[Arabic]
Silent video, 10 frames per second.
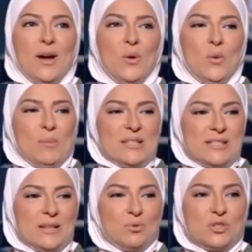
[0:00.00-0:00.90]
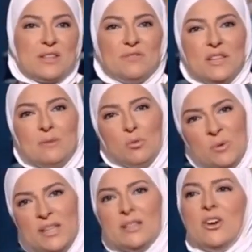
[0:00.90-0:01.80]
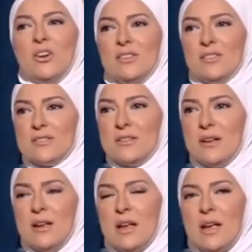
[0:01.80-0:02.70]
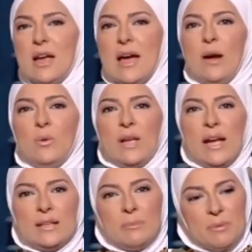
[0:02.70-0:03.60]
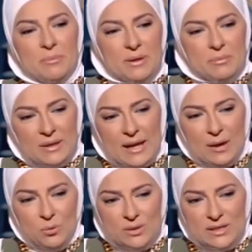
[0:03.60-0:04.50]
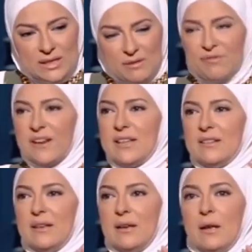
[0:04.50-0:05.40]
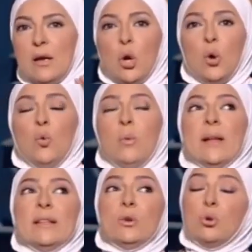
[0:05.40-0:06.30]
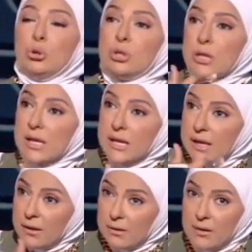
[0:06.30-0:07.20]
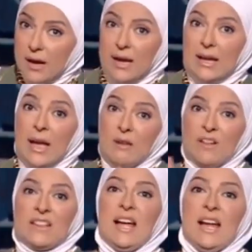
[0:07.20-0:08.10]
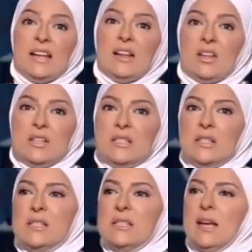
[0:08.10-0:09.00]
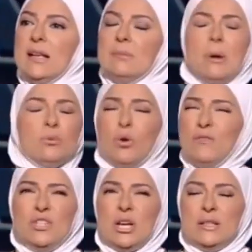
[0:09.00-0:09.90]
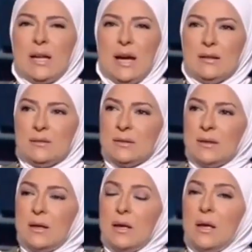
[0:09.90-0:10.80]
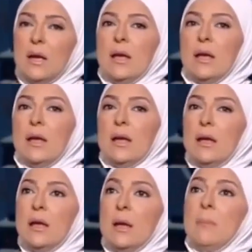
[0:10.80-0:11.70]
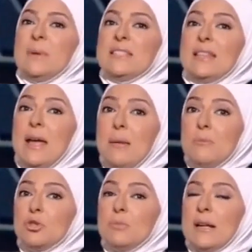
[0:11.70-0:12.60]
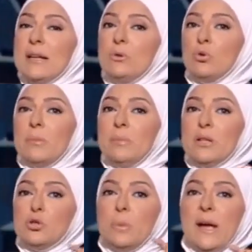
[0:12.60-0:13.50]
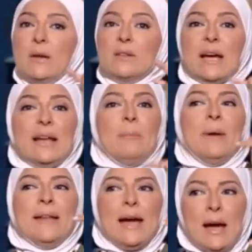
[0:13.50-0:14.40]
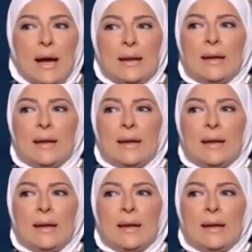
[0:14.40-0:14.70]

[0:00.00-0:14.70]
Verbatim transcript: هو بس المستفيد ممكن يتغير ايوه بالظبط او يعني بنحود الدفه كده ايوه ايوه وبعدين كتر الخير هي هيفتح لك القصه دي أيوة. يعني ما بتقفيش نعم. عند حد نعم آه بس ده مش معناه ان ربنا سبحانه وتعالى منع بيقفل